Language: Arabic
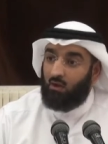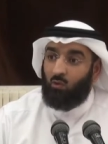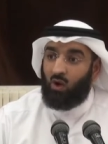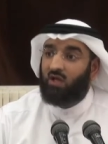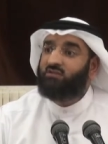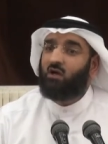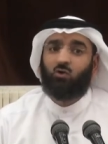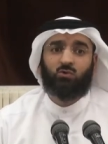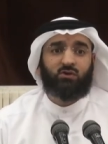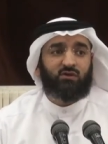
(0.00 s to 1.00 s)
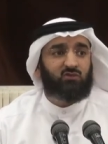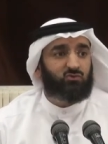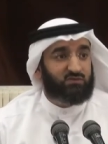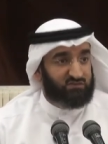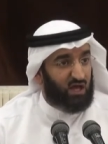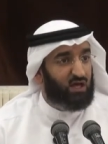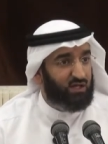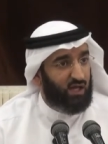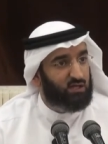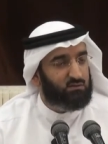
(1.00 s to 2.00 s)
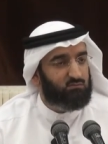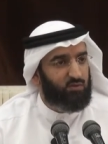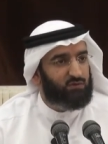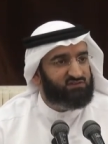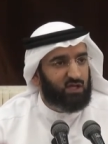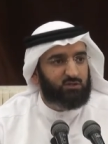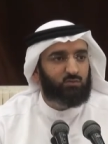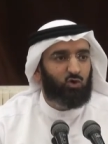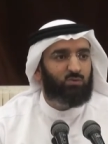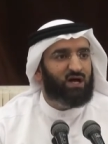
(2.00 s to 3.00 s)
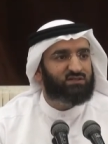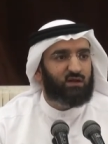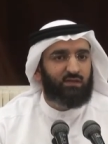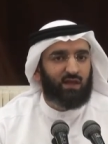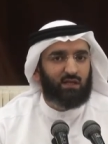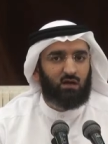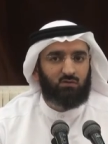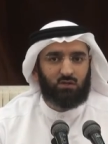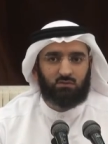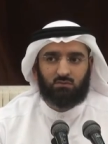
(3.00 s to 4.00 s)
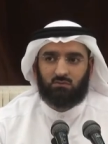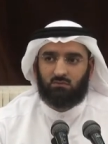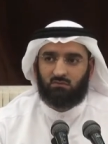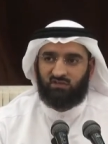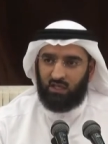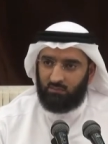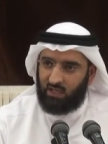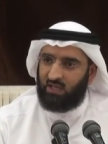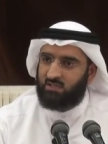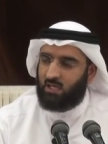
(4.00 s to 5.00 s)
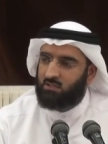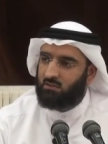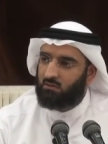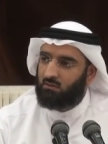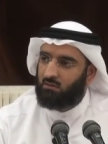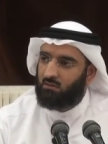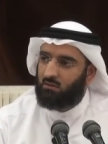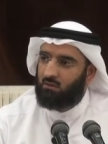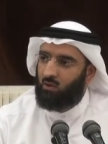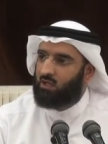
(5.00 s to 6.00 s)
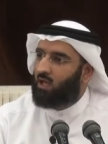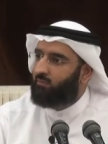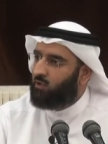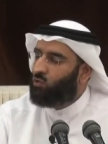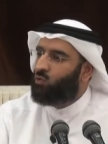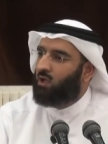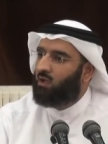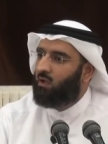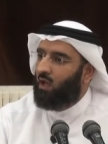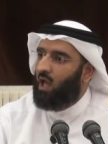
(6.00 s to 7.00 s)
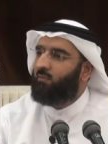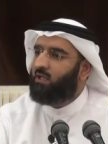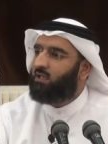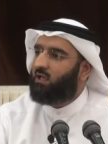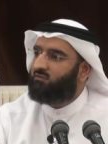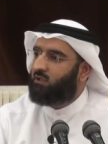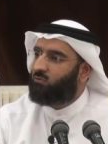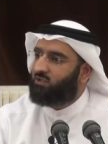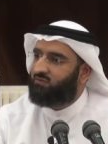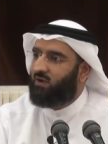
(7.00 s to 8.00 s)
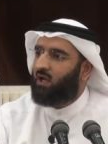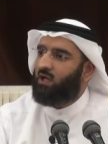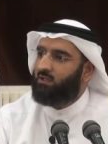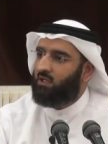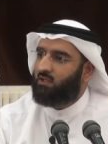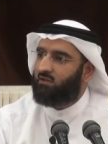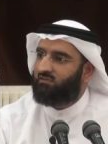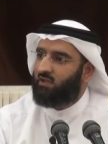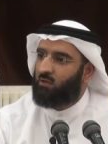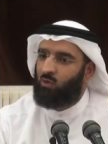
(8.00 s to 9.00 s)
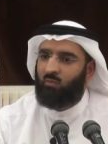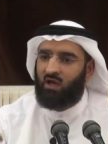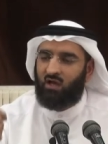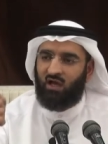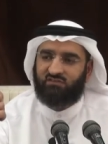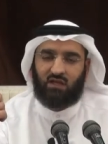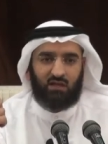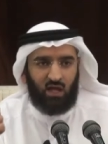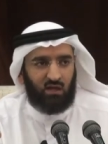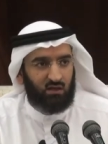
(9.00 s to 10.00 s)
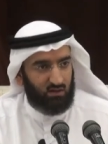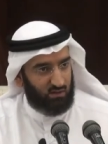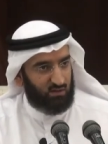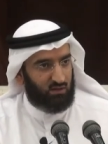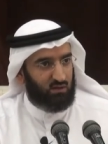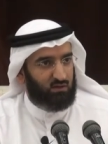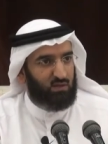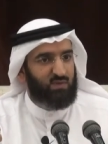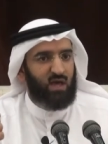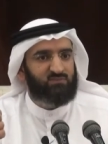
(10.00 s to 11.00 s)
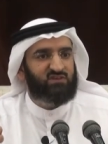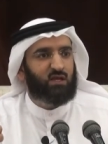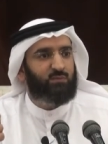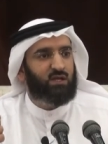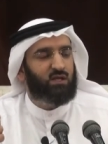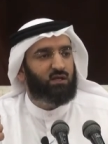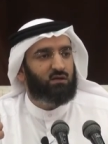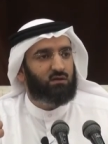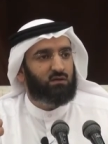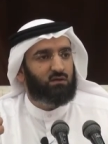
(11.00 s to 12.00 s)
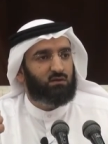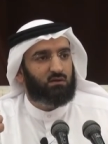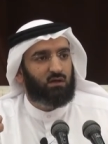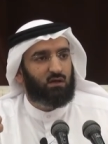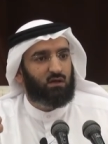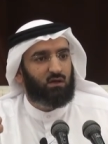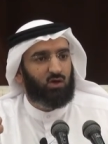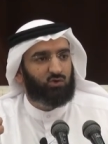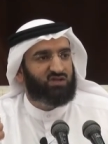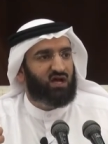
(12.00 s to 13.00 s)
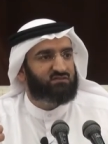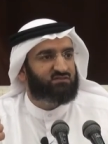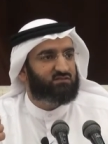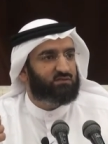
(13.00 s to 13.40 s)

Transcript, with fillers: وقد يكون الرجل صالحا مثل سعد بن عبادة رضي الله عنه زعيم الخزرج وكان من هو حمية ودفاعا عن الإسلام وما حصل له لما أمسك به آه، عتاة